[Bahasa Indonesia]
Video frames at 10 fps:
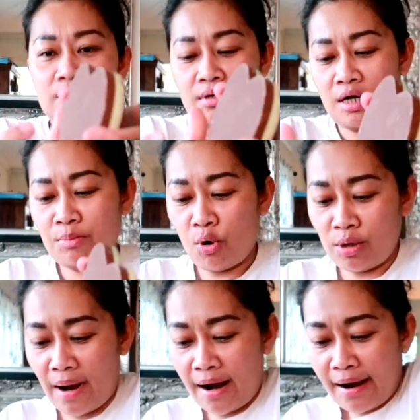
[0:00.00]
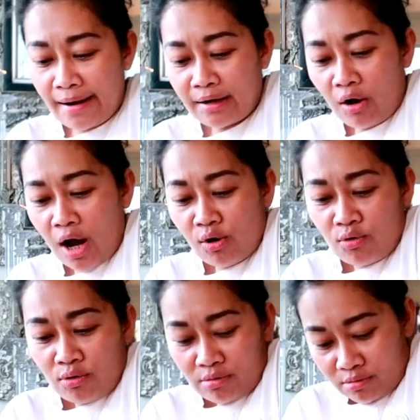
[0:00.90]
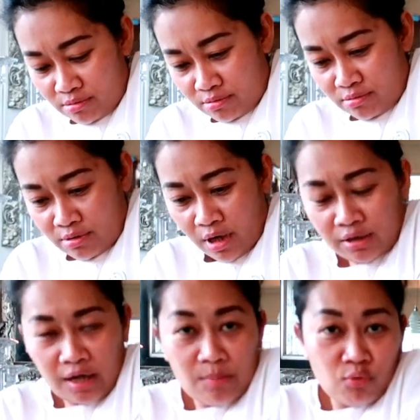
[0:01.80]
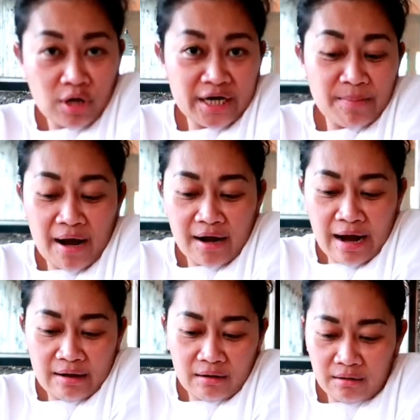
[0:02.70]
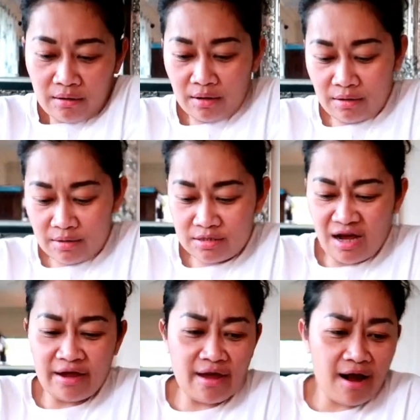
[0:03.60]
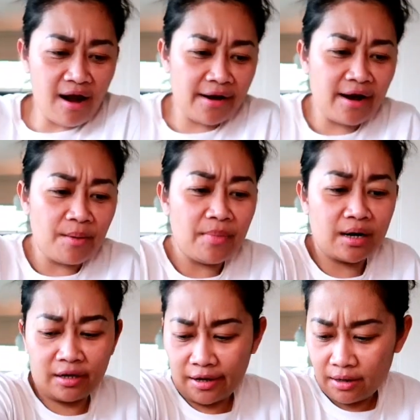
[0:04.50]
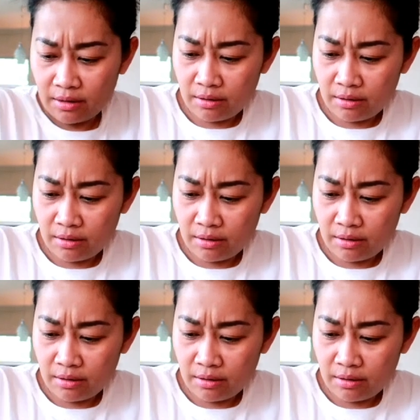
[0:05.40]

nggak di mau dimakan kalau aku katakan boleh dimakan sayang ada gambarnya